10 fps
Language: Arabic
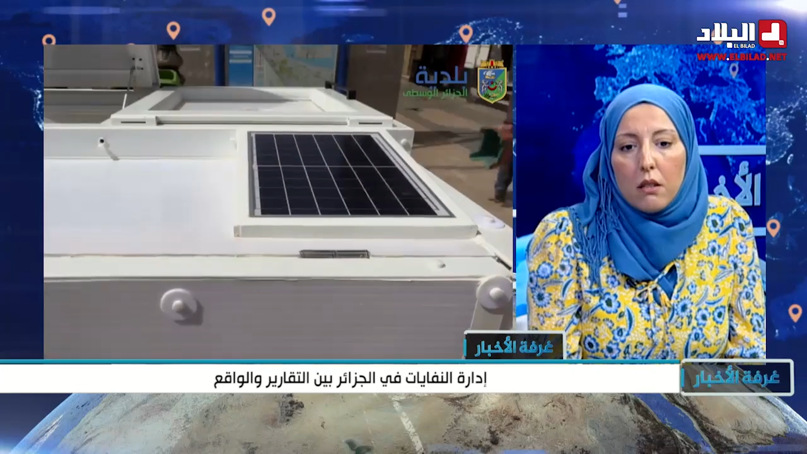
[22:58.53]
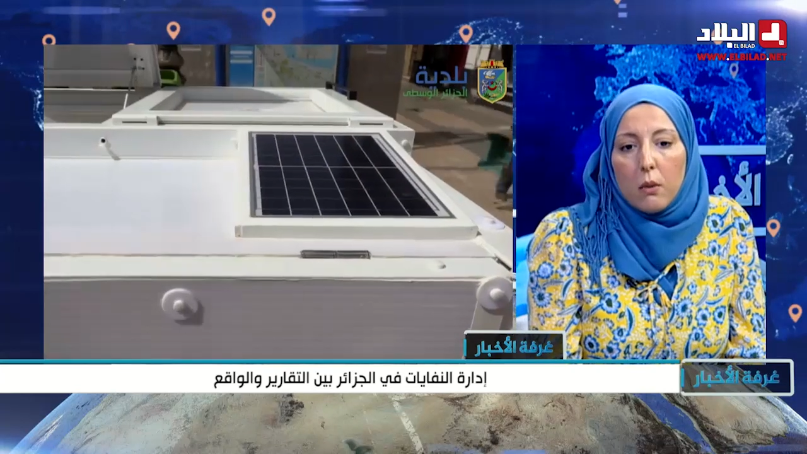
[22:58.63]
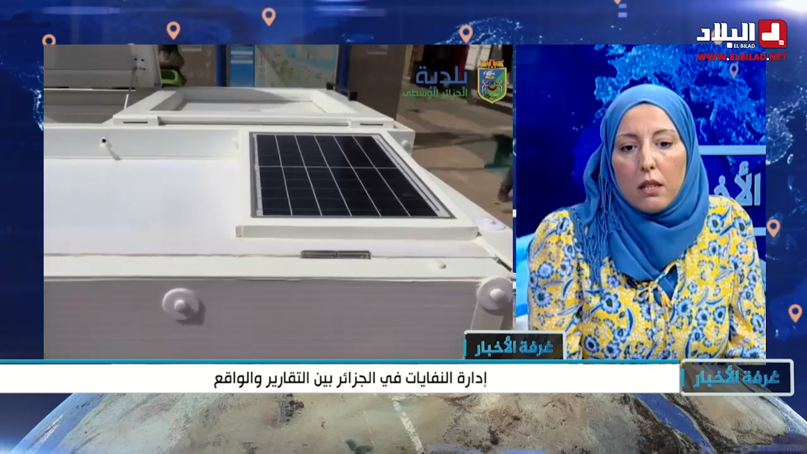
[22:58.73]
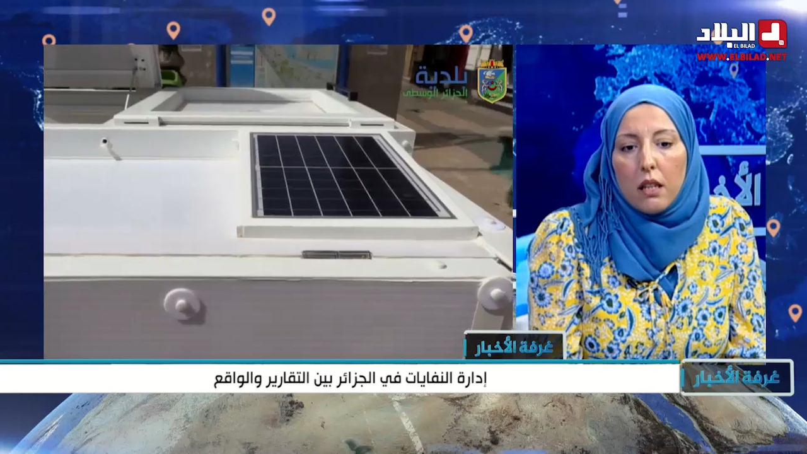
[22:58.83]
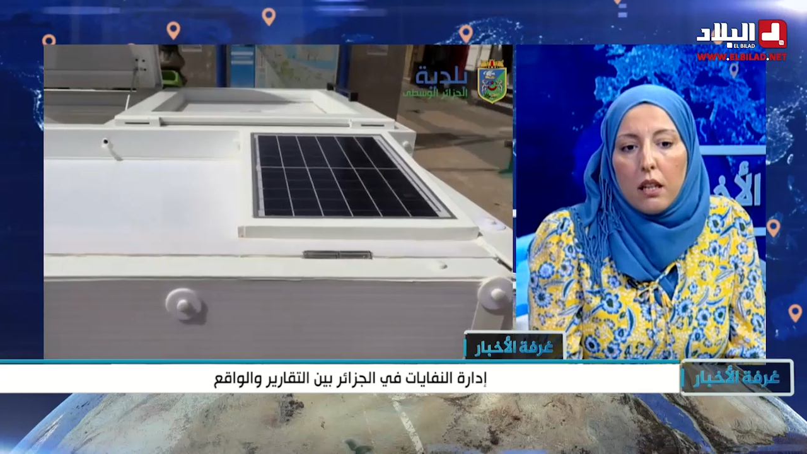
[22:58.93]

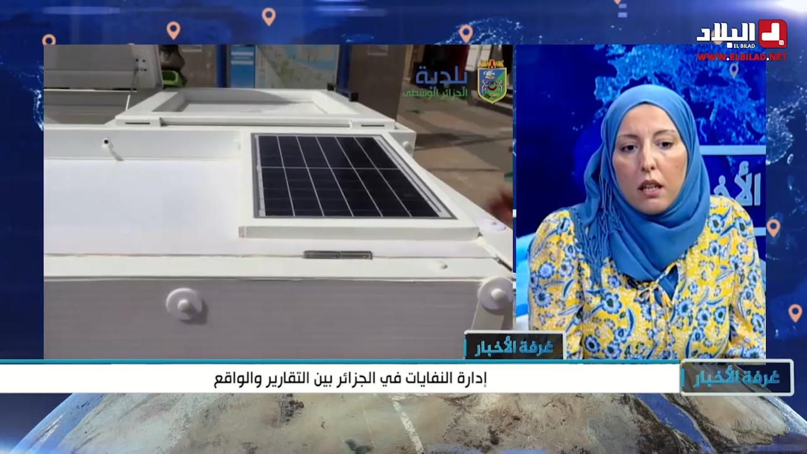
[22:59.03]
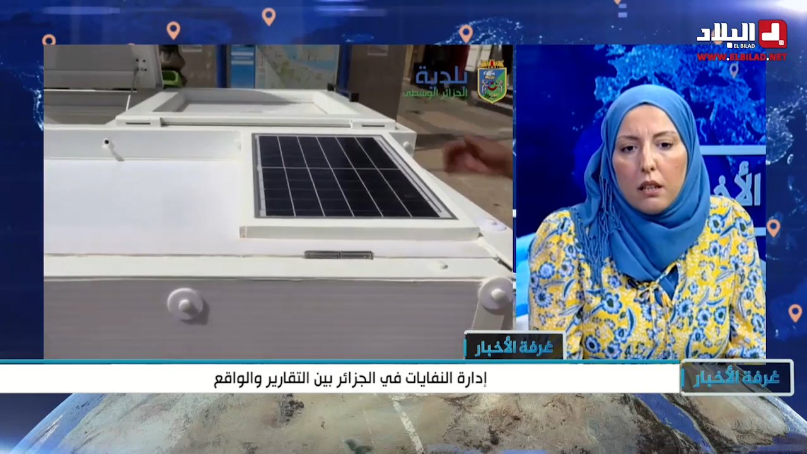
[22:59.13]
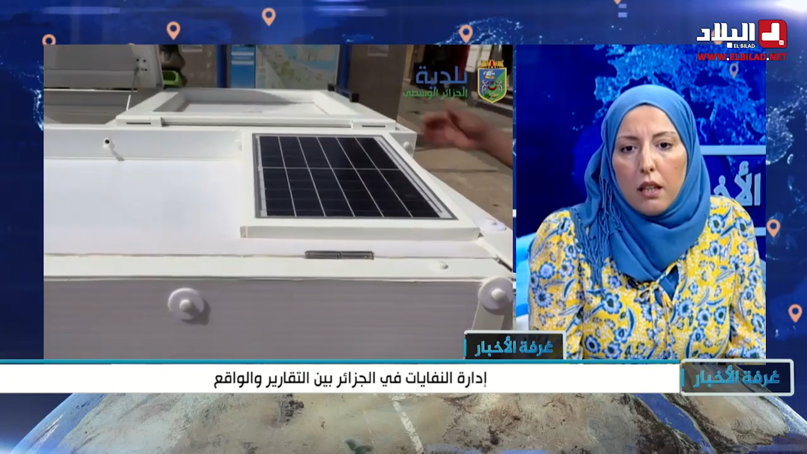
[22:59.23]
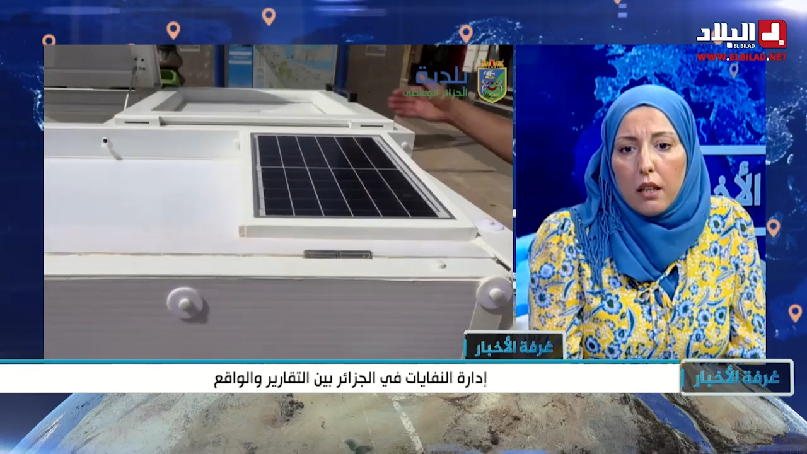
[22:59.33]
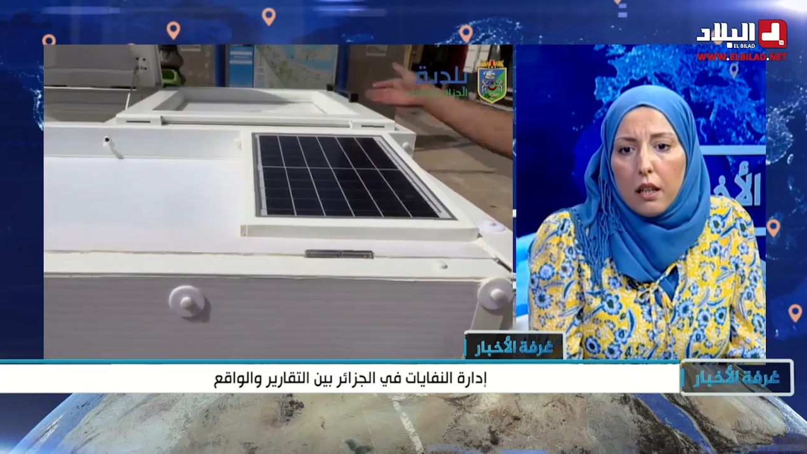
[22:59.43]
وسائل
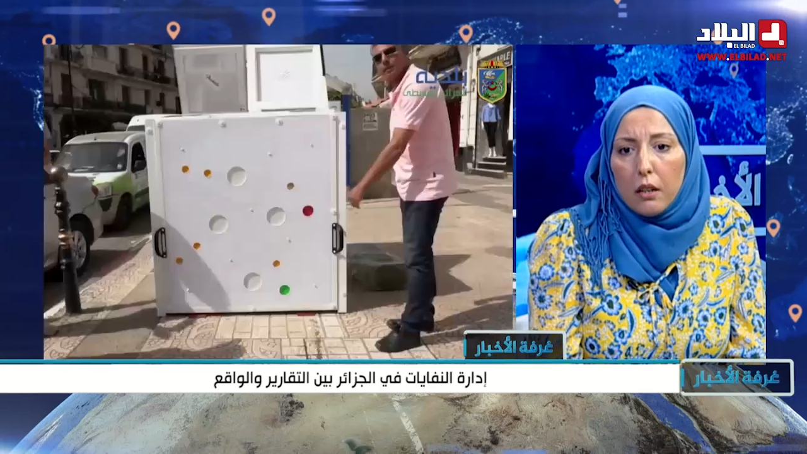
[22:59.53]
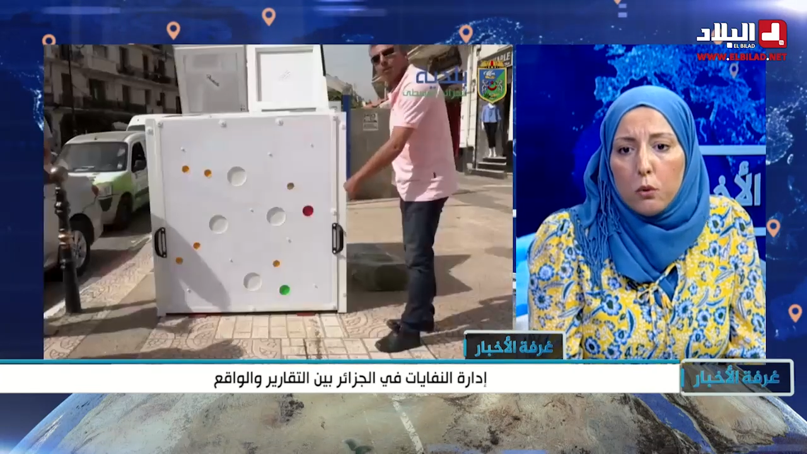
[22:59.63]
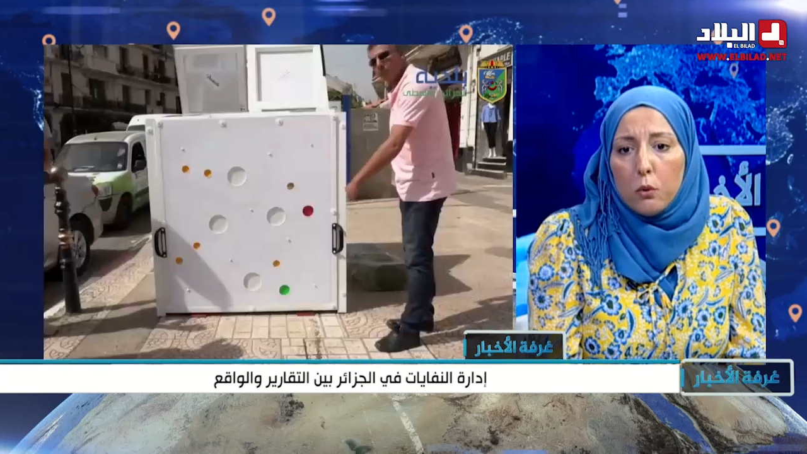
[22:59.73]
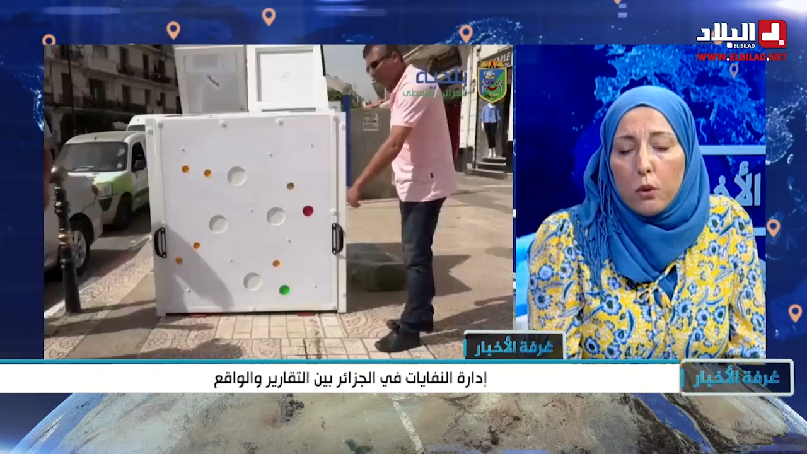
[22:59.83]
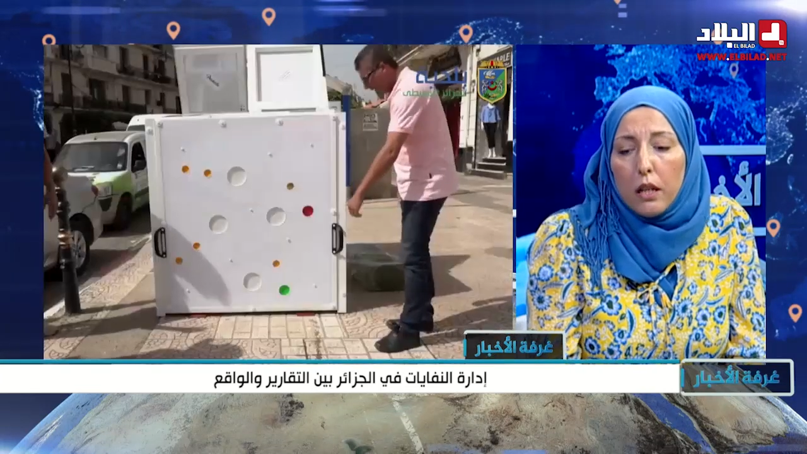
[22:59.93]
قنها
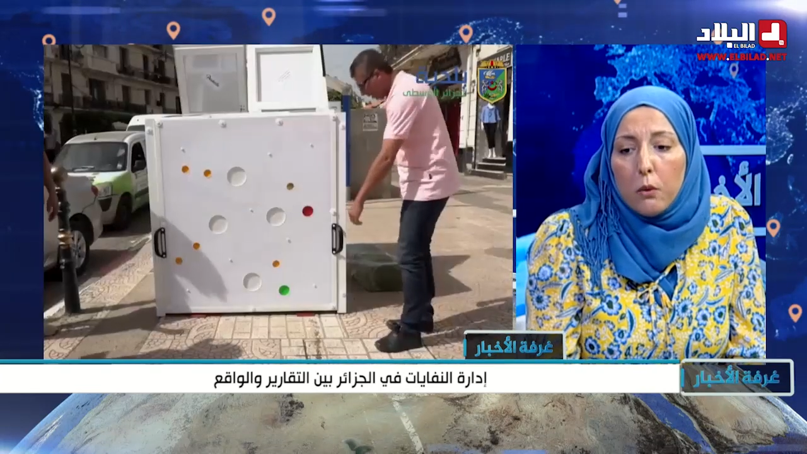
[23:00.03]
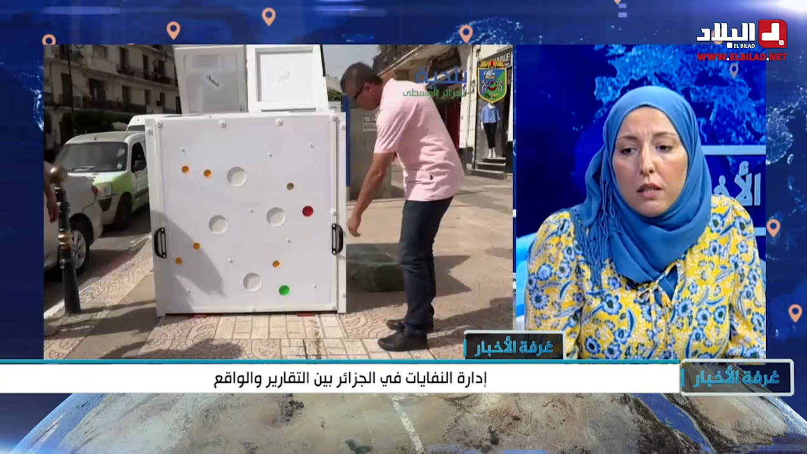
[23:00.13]
القانون وكاين